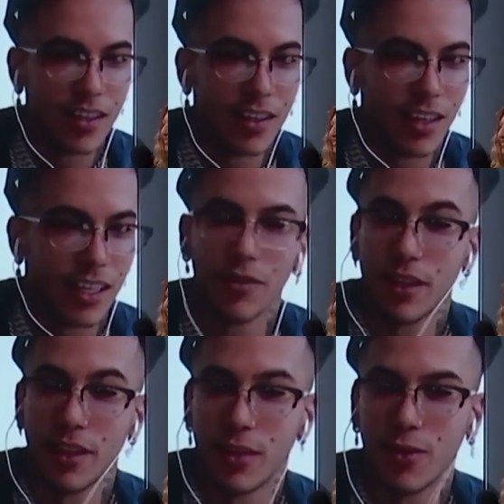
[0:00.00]
è
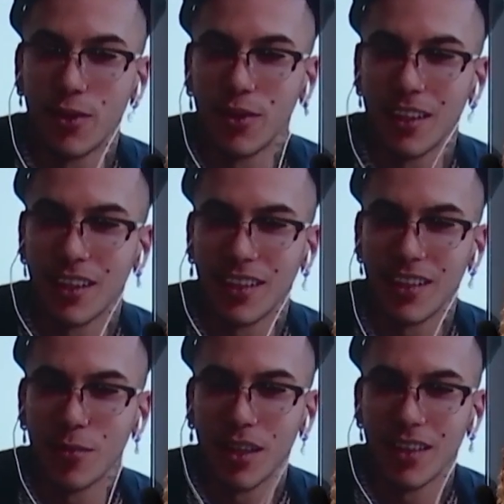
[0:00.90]
davvero
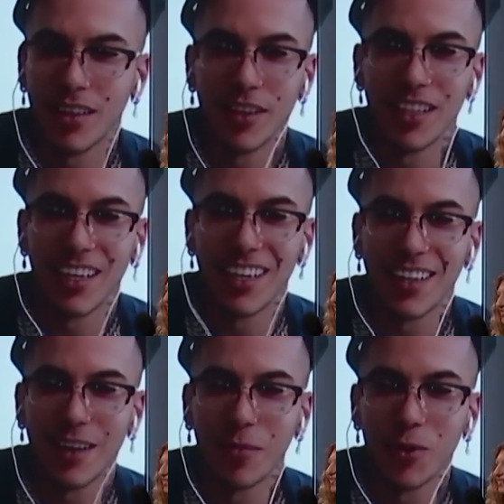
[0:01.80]
incredibile da vedere
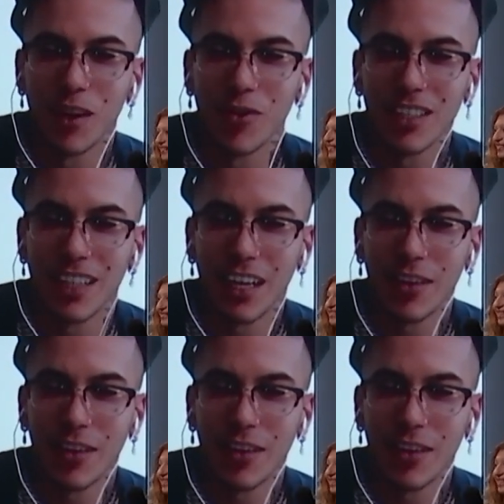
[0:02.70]
almeno una volta nella vita,